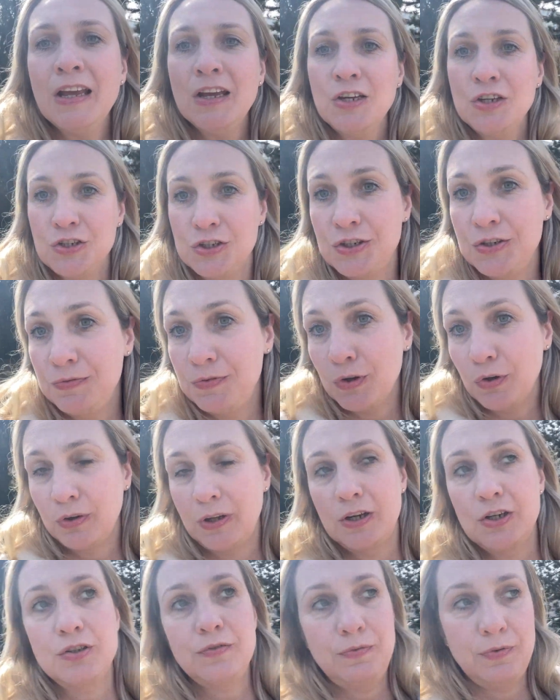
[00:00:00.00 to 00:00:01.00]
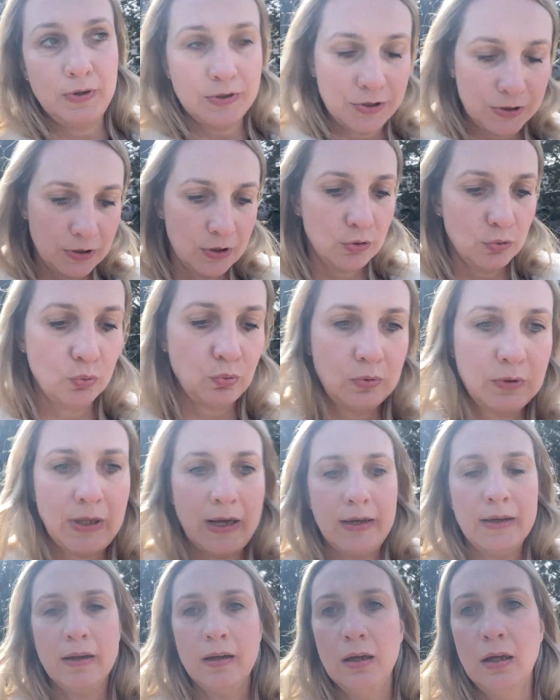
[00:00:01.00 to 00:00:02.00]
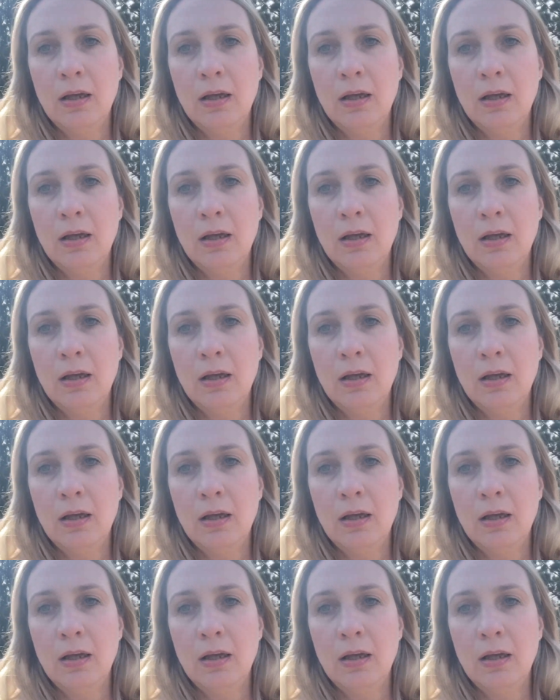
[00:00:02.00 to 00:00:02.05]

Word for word: zdziwiona, że właśnie tutaj